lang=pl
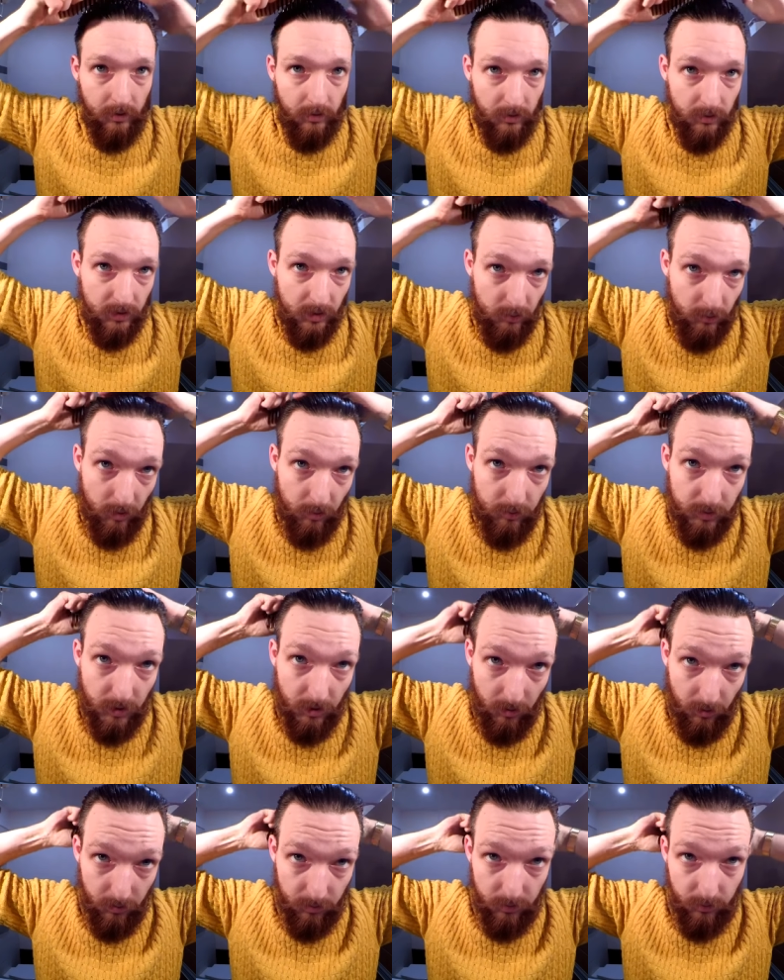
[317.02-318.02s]
Grzebień
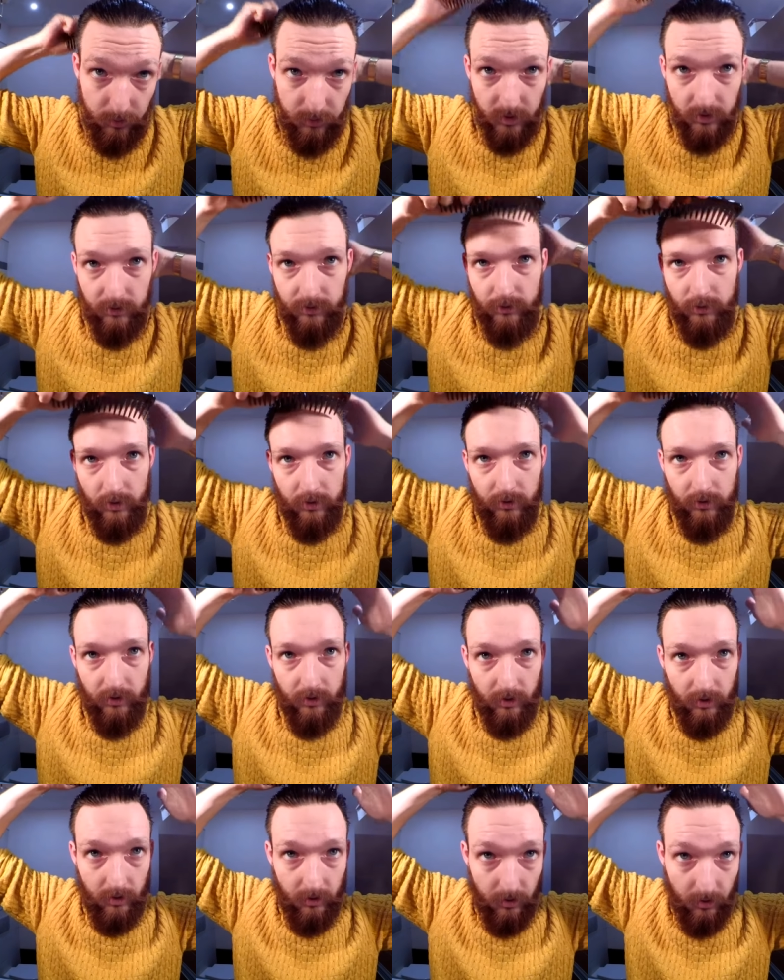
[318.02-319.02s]
przechodzi przez
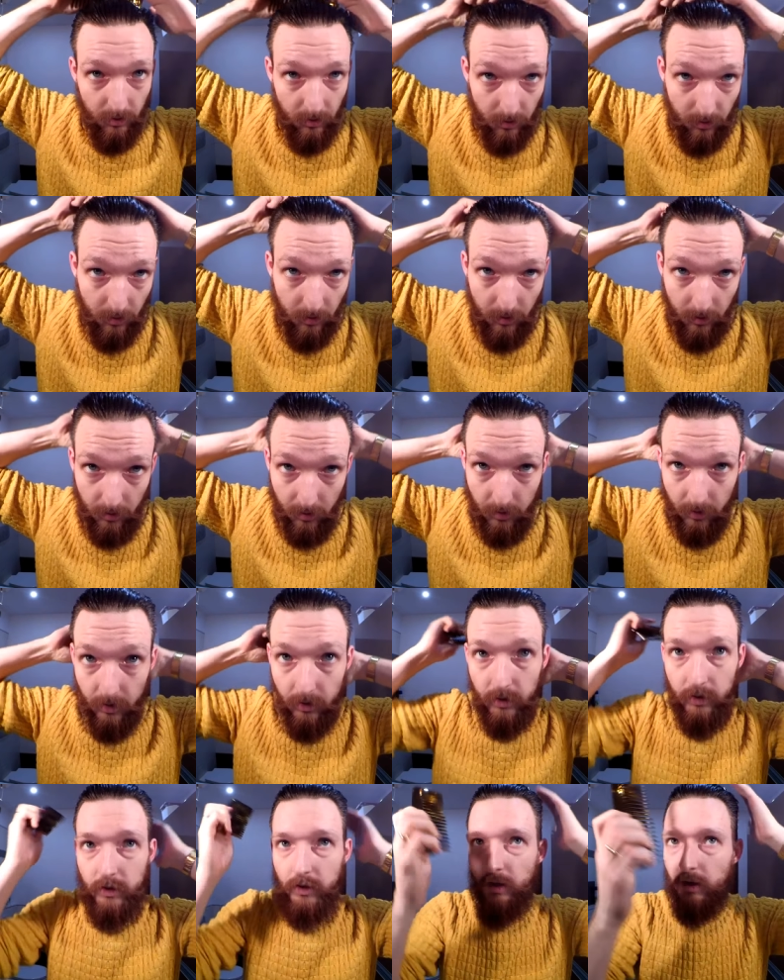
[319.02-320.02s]
włosy
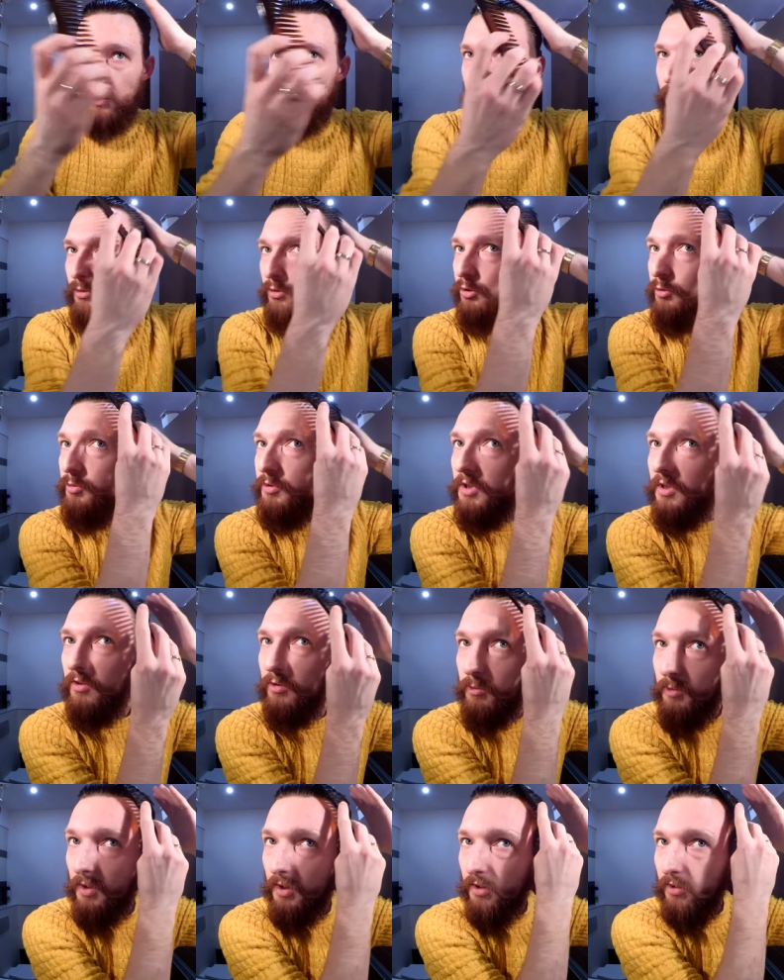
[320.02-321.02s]
jak nóż przez
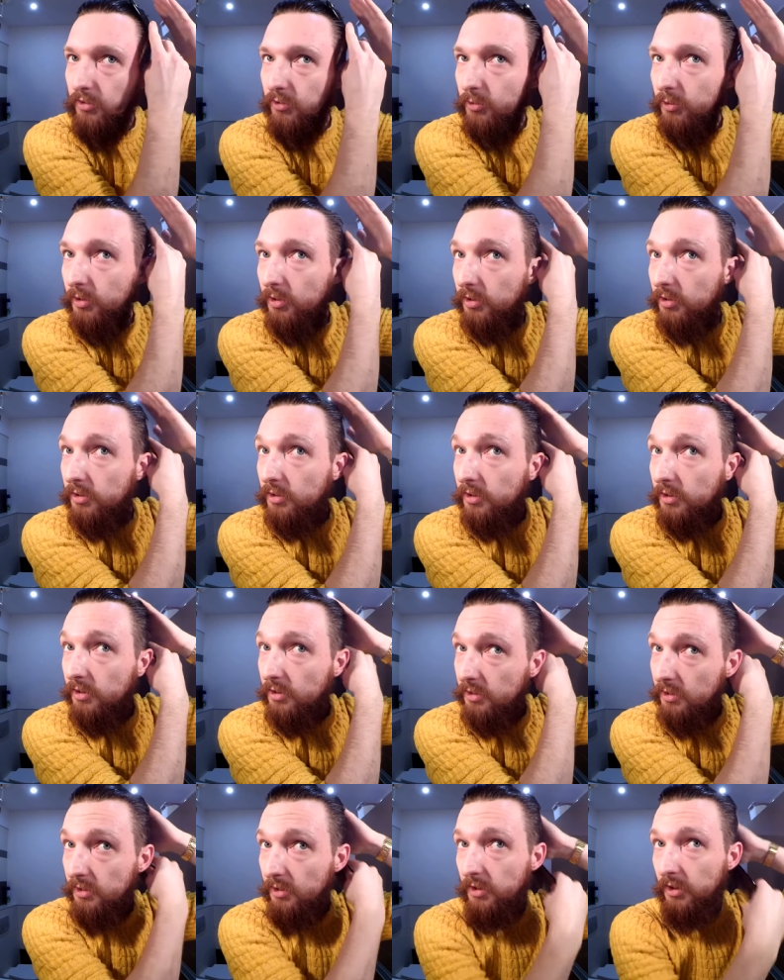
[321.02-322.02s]
masło.
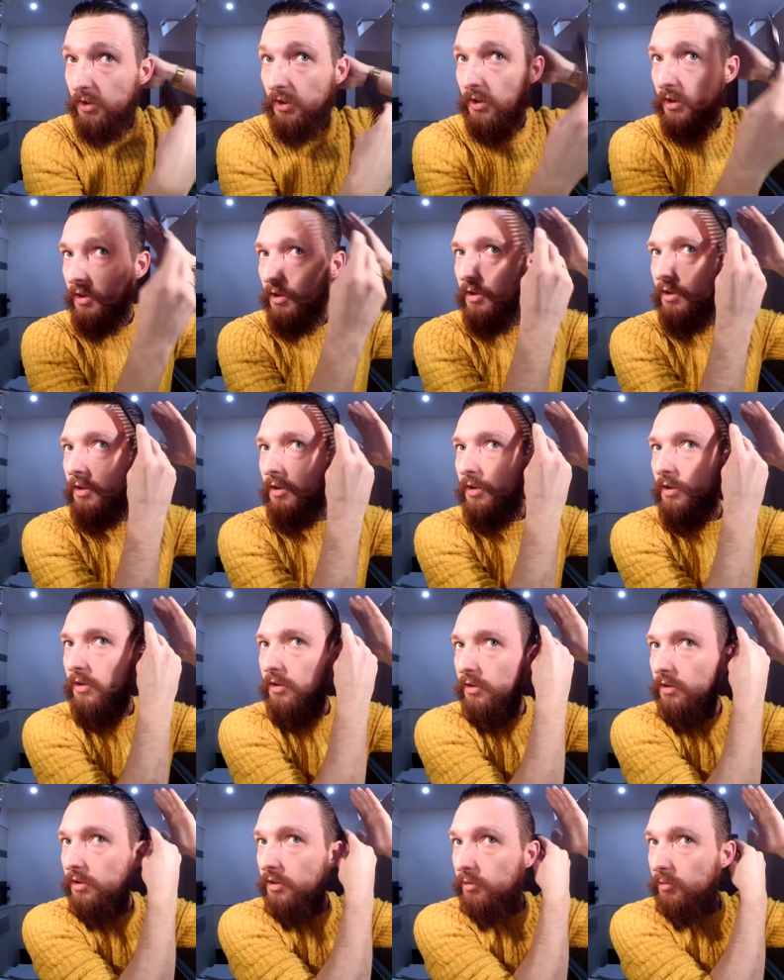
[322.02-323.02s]

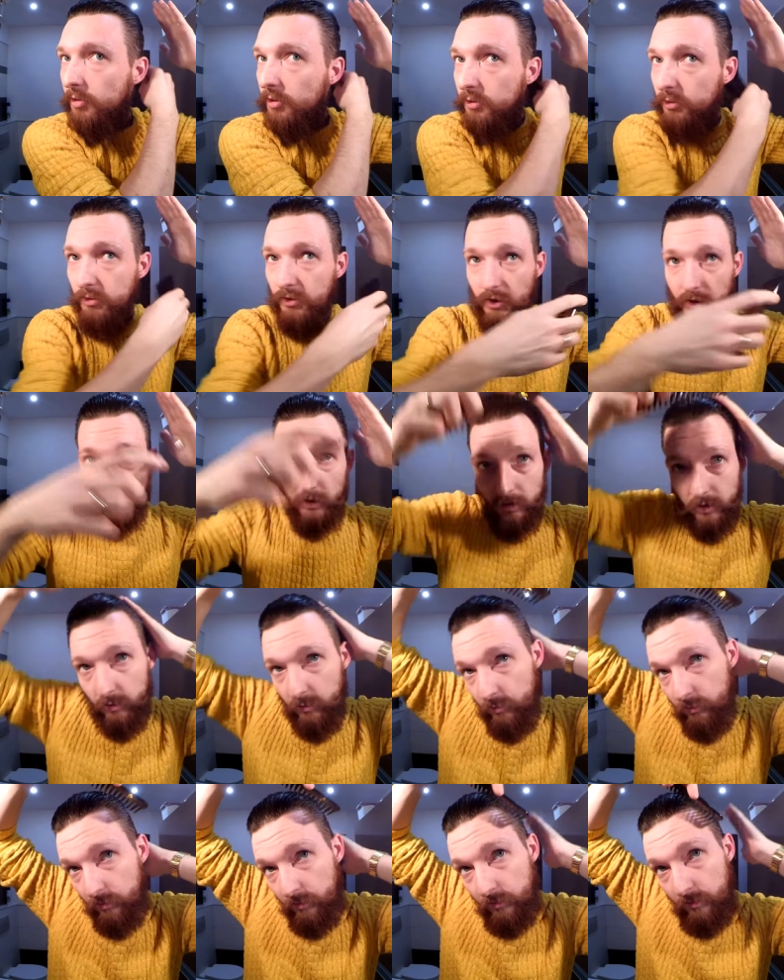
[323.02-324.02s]
Nie ma tutaj
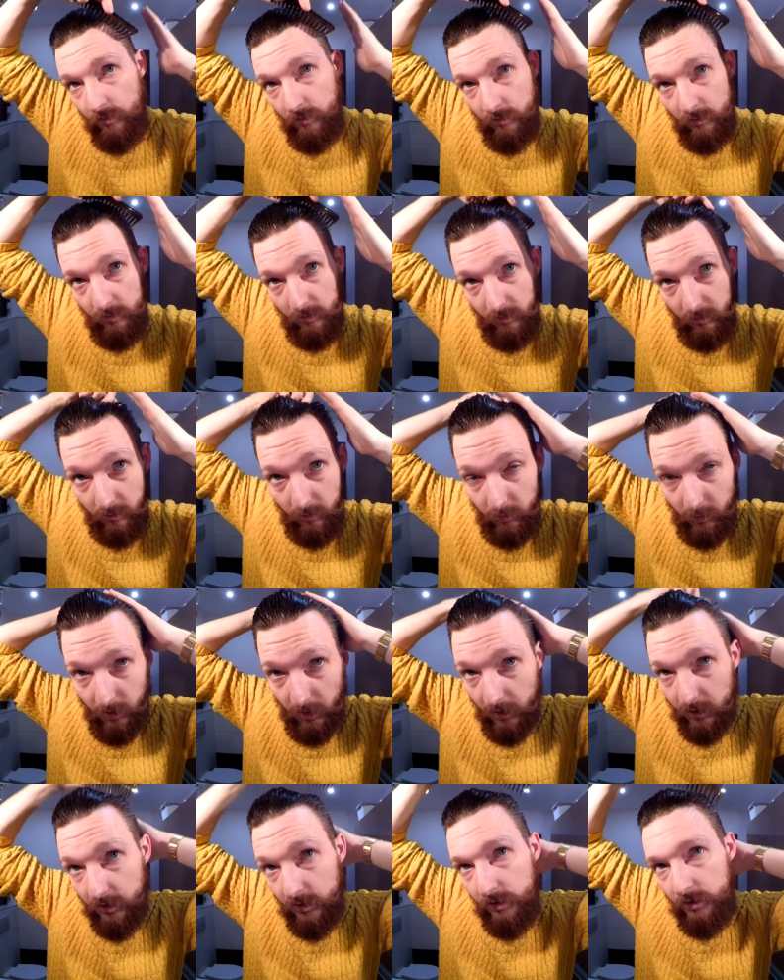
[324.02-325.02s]

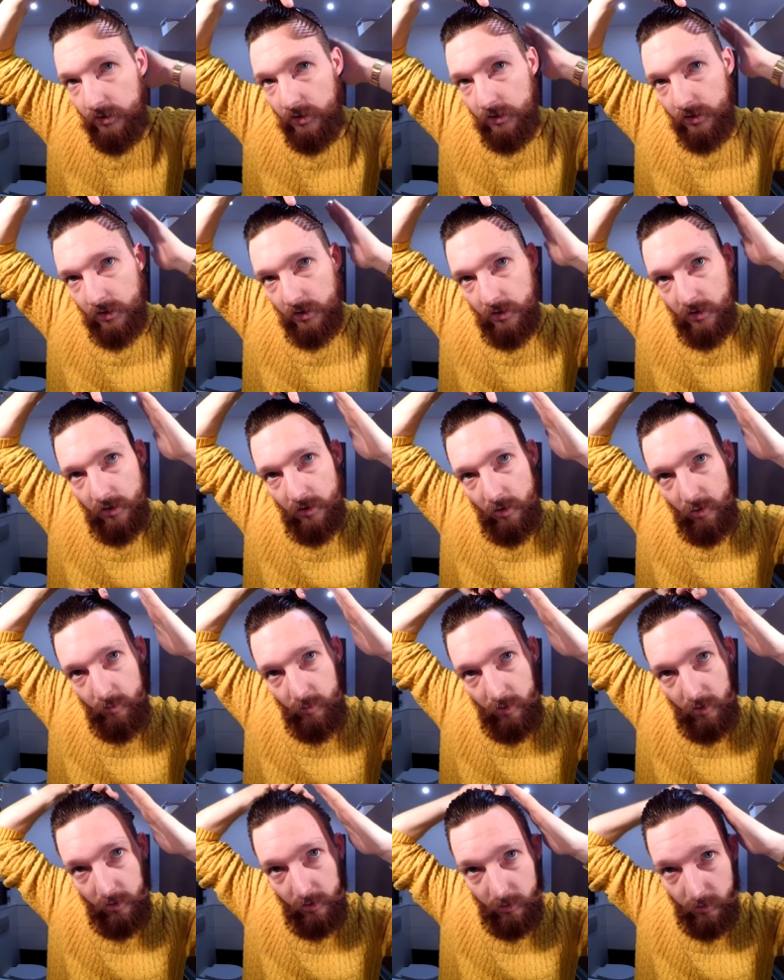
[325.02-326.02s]
praktycznie żadnego
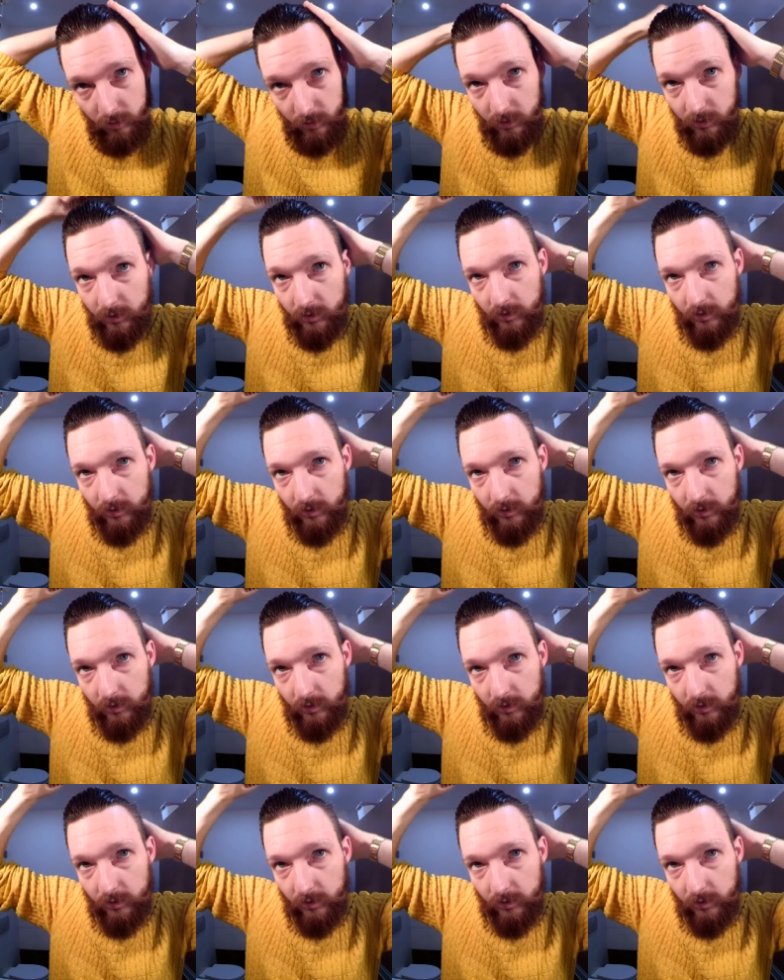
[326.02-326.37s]
oporu.